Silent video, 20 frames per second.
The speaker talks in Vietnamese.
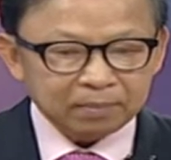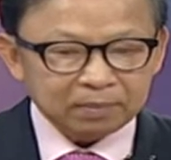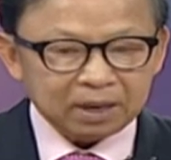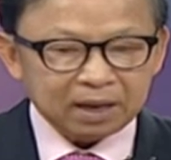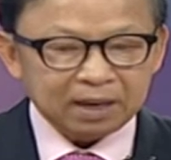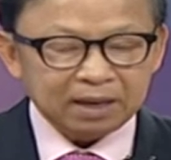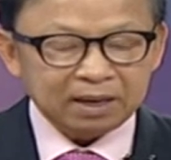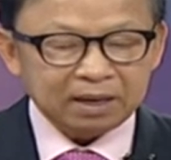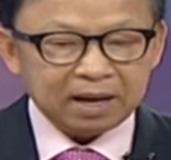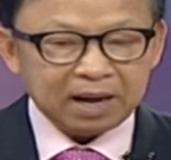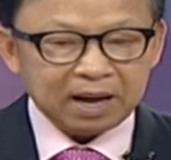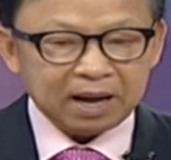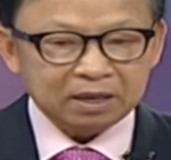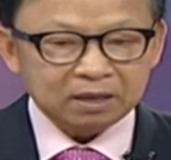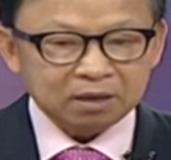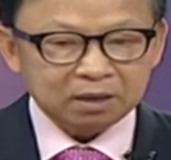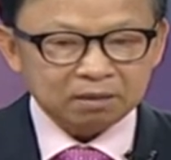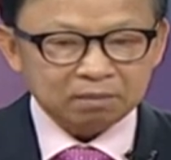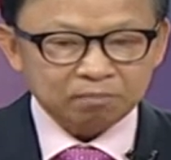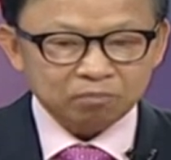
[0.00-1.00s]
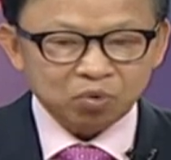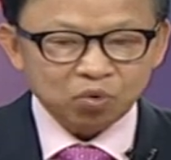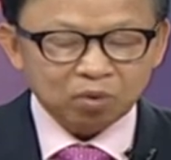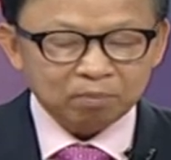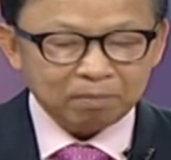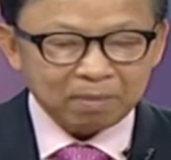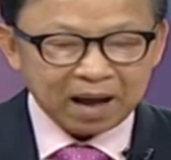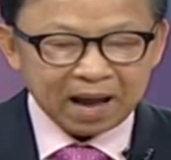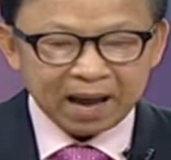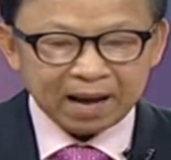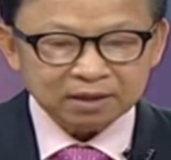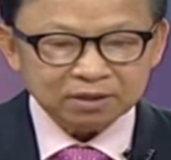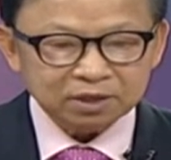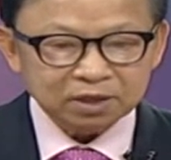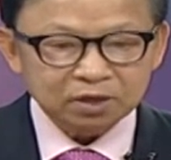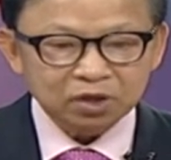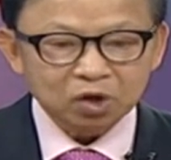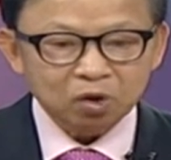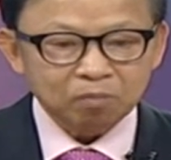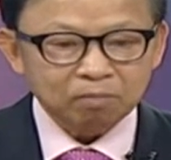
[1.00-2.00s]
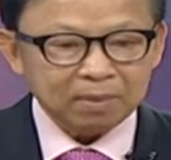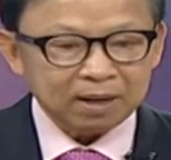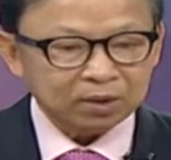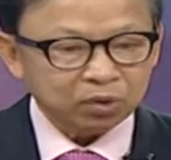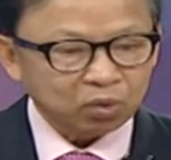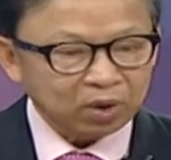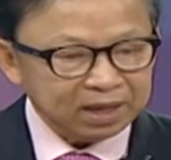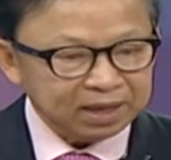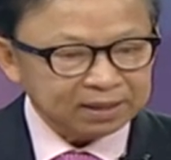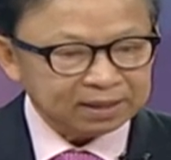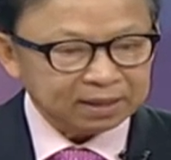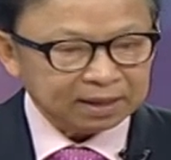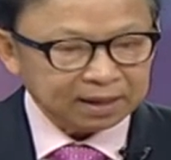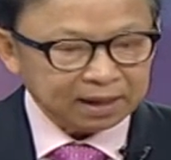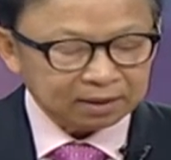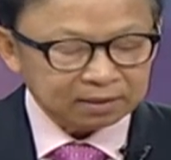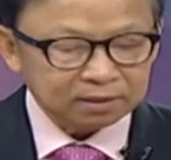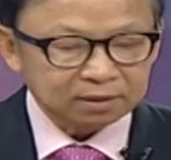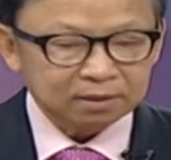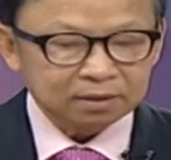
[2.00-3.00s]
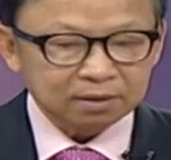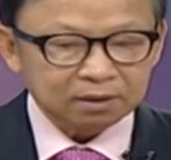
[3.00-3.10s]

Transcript: hay là buôn bán sử dụng ma túy chân ngân